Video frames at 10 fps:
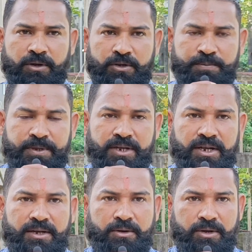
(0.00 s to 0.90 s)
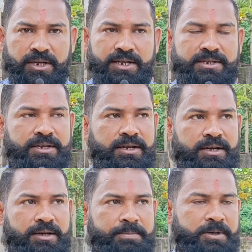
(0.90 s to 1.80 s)
হসপিটাল কলেজ
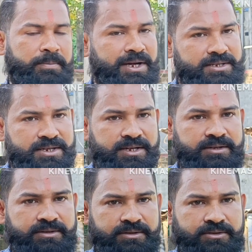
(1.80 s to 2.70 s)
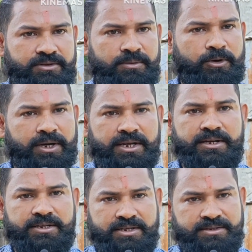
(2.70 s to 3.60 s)
আপনার বাস স্ট্যান্ড সব ওয়াকিং
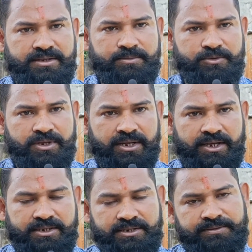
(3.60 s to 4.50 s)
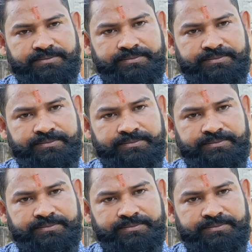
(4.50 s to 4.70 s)
ডিস্টেন্সের মধ্যেই আছে